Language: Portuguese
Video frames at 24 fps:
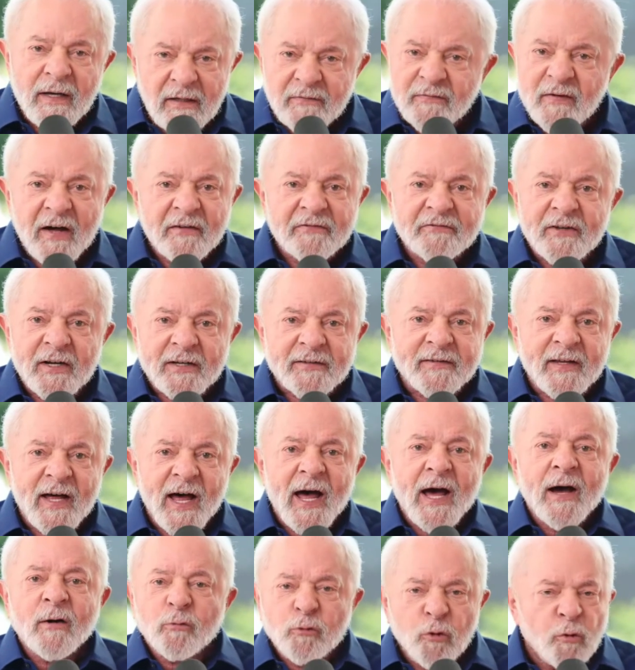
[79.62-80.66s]
Ele vai
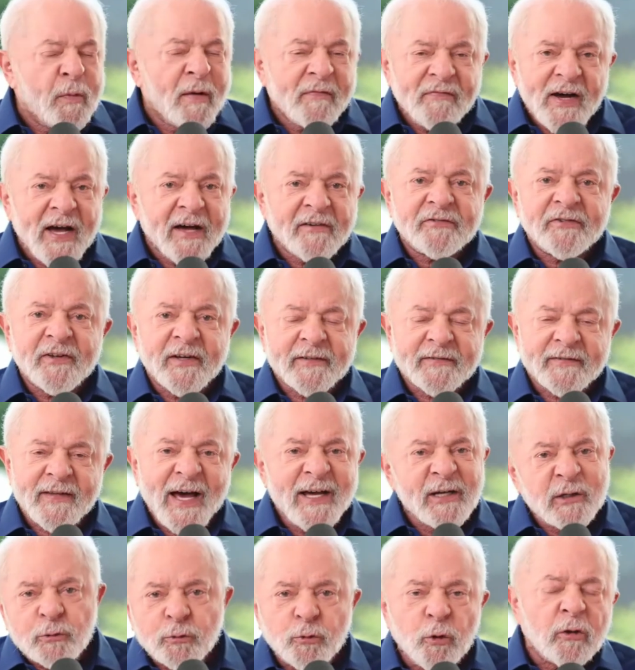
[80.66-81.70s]
acertar, Cuba vai
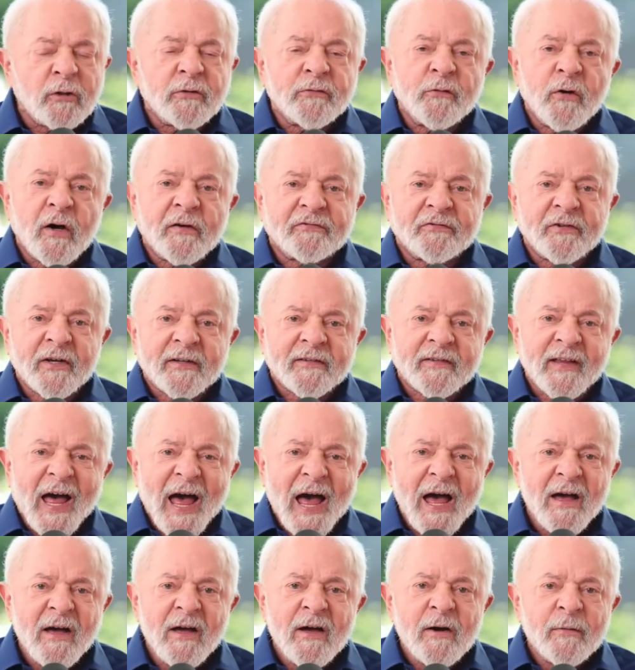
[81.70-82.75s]
acertar e todos vão
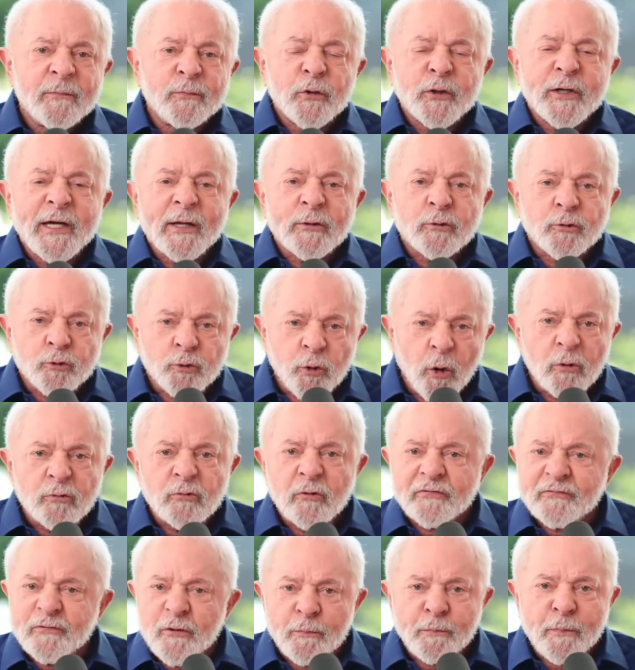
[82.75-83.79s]
acertar, porque
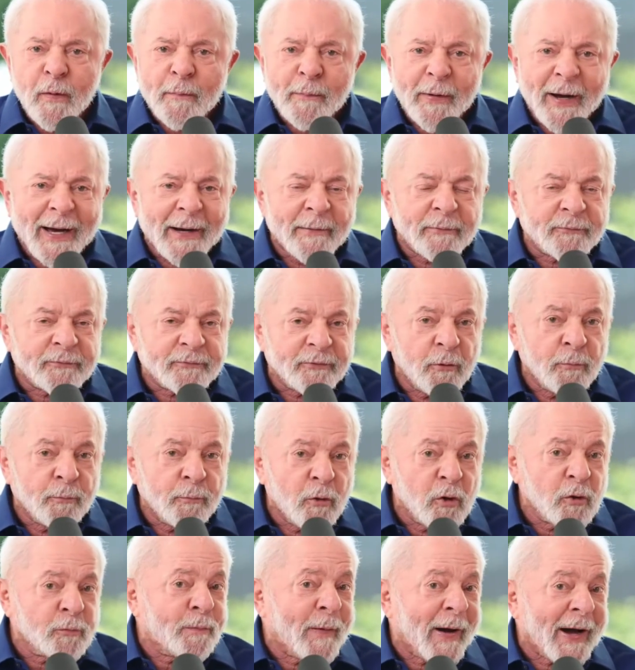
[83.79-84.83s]
todos são, são
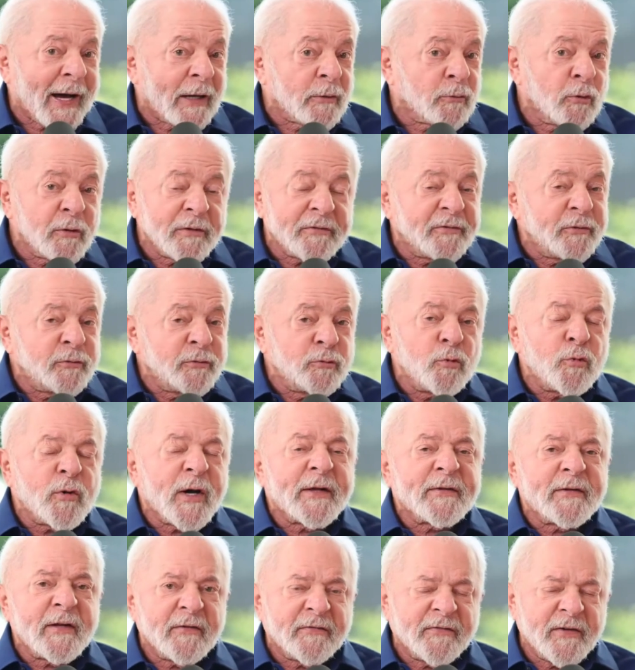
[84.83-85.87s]
bons pagadores e
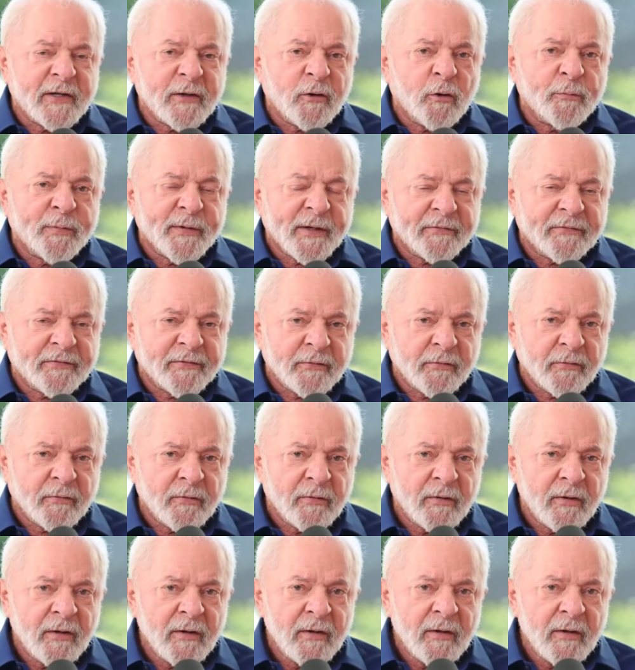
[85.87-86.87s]
nunca deveram ao Brasil.